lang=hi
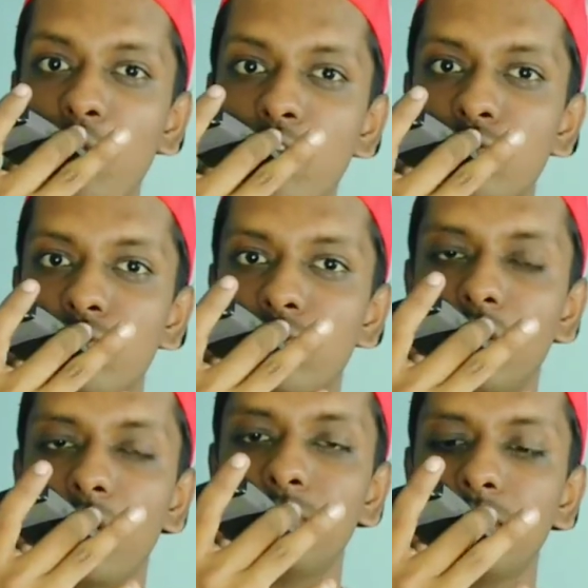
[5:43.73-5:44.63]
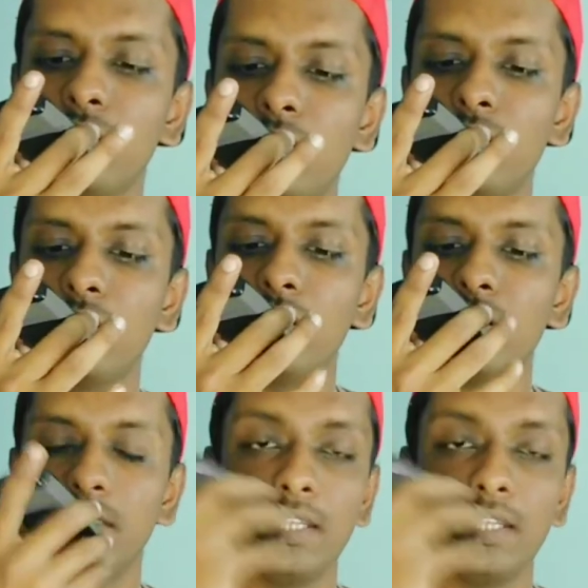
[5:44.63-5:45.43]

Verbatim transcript: सुन रहे हो आप ये इस